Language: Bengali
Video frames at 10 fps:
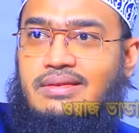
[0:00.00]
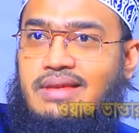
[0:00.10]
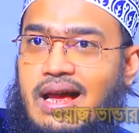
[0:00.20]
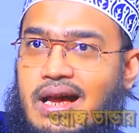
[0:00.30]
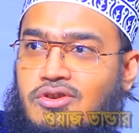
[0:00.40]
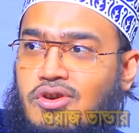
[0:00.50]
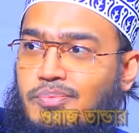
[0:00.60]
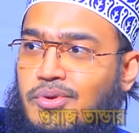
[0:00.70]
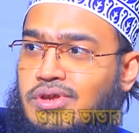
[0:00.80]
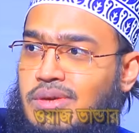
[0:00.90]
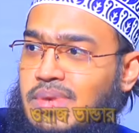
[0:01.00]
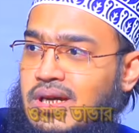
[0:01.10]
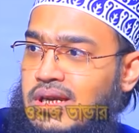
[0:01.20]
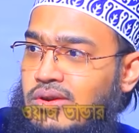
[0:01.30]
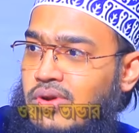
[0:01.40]
জাগা সম্পত্তি
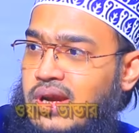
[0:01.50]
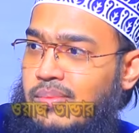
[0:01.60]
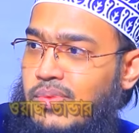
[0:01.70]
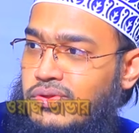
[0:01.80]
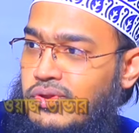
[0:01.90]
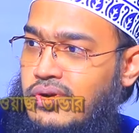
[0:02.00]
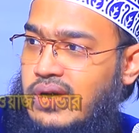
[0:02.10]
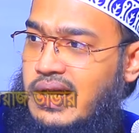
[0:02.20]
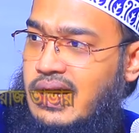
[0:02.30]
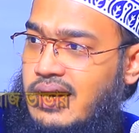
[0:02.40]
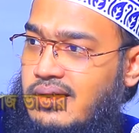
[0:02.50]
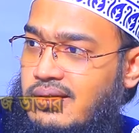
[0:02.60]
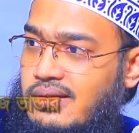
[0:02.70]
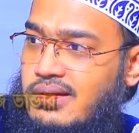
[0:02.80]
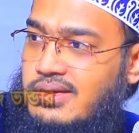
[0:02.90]
বিক্রি কইরা বন্ধক রাইকা
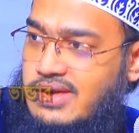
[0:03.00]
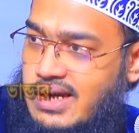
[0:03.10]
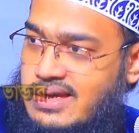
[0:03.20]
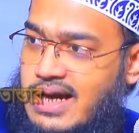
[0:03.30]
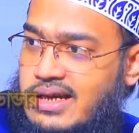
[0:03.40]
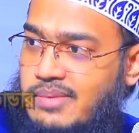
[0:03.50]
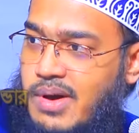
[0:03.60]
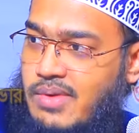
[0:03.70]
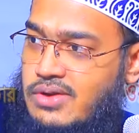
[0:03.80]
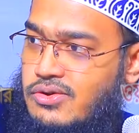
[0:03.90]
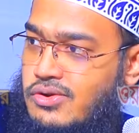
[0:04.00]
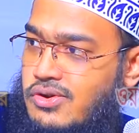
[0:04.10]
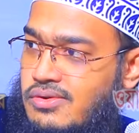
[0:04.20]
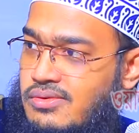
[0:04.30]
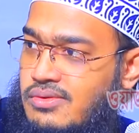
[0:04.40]
সে চাকরি পাওয়ার জন্য
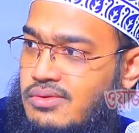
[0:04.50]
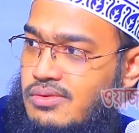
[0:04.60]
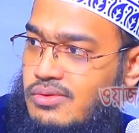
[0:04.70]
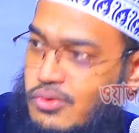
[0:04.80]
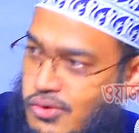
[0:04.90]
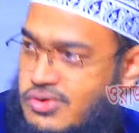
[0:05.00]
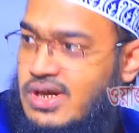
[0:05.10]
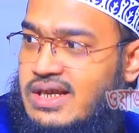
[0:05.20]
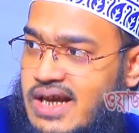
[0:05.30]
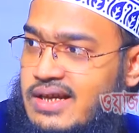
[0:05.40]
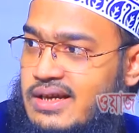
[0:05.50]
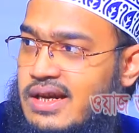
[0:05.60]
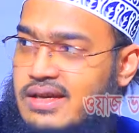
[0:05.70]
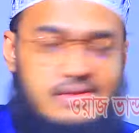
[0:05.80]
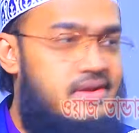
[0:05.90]
ঘুষ দিয়ে
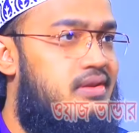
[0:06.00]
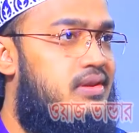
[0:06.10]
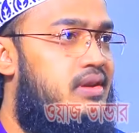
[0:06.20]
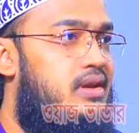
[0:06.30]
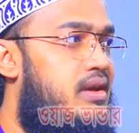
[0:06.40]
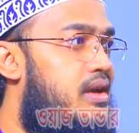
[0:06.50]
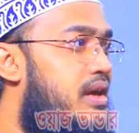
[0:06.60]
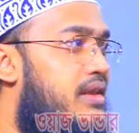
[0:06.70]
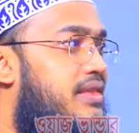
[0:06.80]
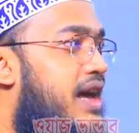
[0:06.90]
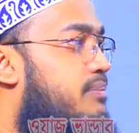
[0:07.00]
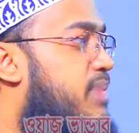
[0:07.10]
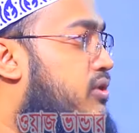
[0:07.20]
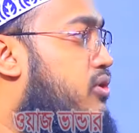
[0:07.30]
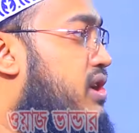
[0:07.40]
চাকরিটা নিছে তার
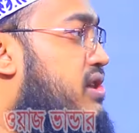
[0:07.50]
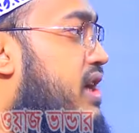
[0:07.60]
বেতনের